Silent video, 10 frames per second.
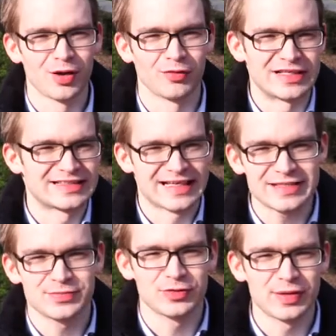und wie das ganz
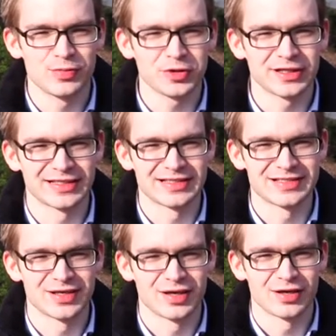bequem möglich ist,
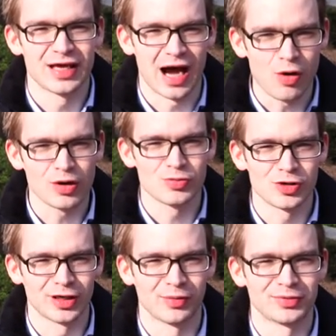auch im
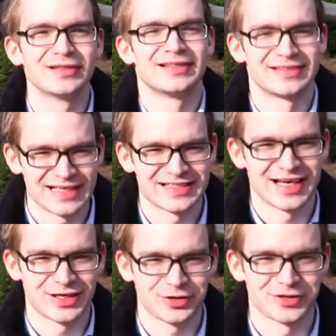Urlaub, das
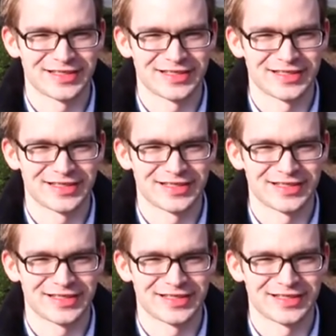zeige ich euch